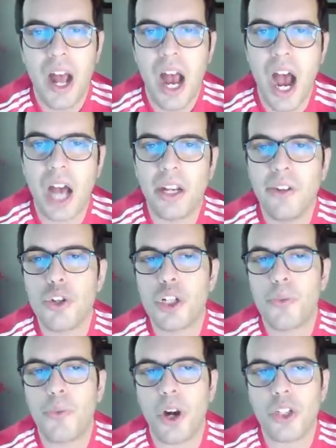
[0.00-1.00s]
além dos
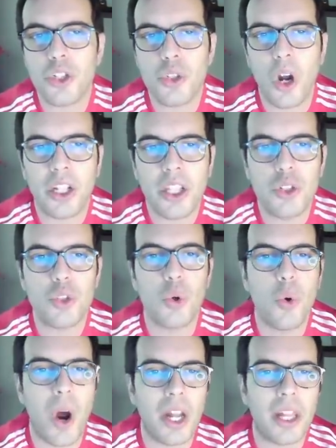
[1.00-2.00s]
reforços nórdicos,
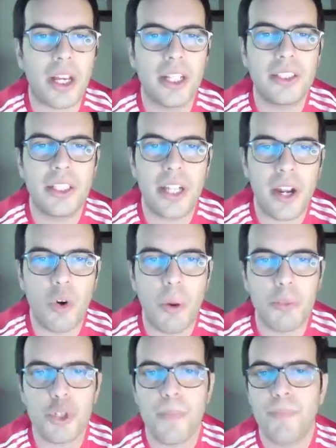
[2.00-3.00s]
o guarda-redes André
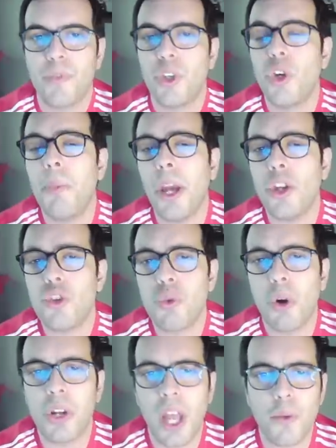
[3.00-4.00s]
Gomes e o médio
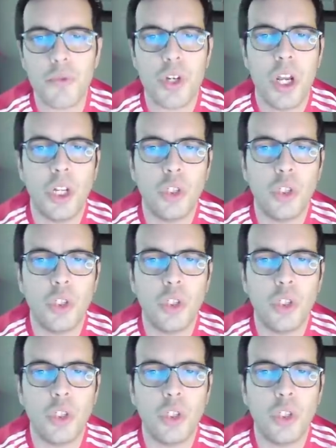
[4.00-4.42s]
João Neves,